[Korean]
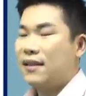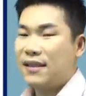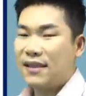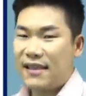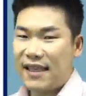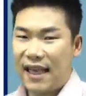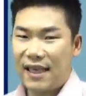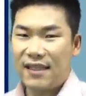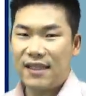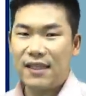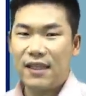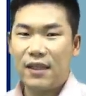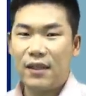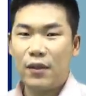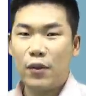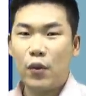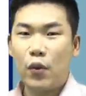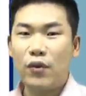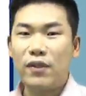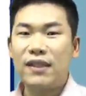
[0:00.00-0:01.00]
자진
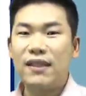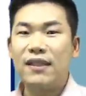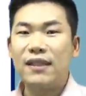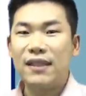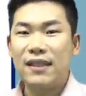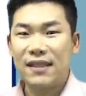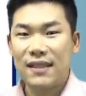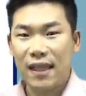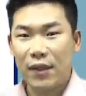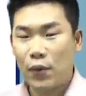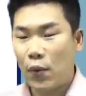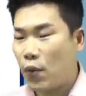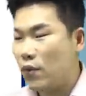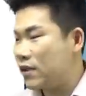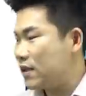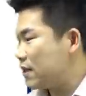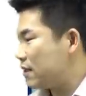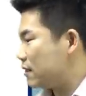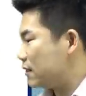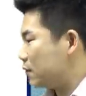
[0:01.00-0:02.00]
또는
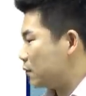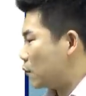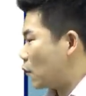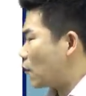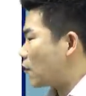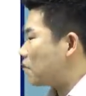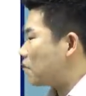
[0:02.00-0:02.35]
자동 등록